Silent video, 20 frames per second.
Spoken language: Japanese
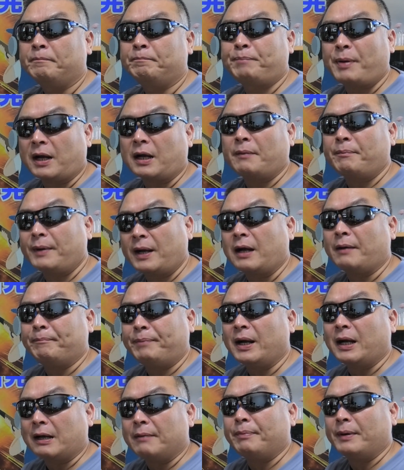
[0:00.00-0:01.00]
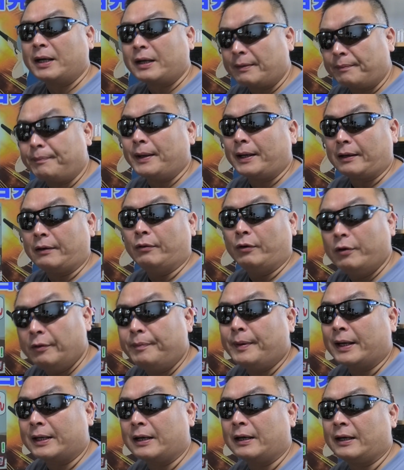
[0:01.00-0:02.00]
バカバカバカバカバカ大
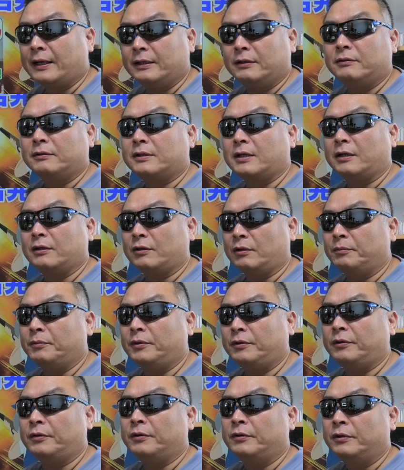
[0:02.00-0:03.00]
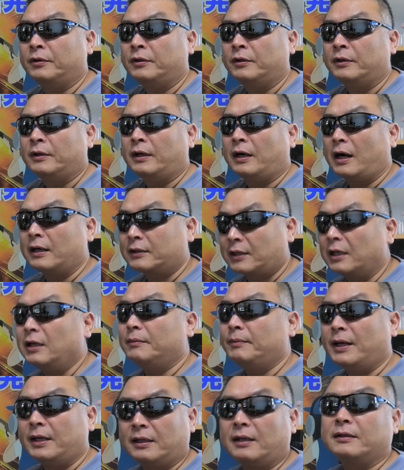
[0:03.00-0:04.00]
バカがいるけれども当たり
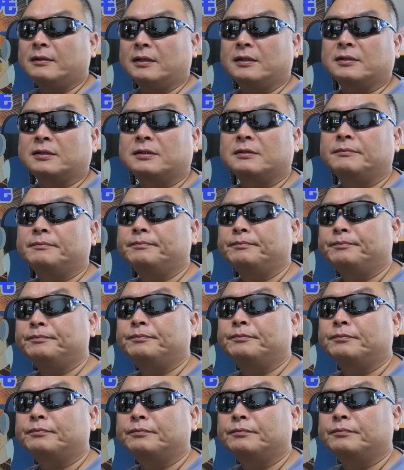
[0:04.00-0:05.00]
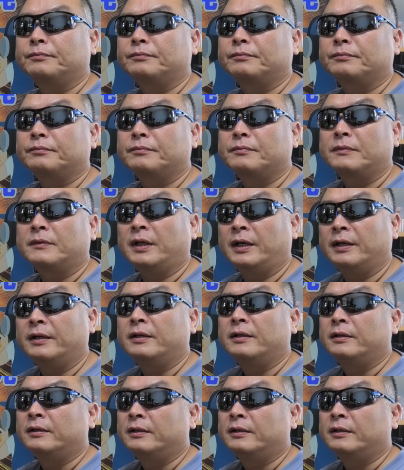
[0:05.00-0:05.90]
前なんですね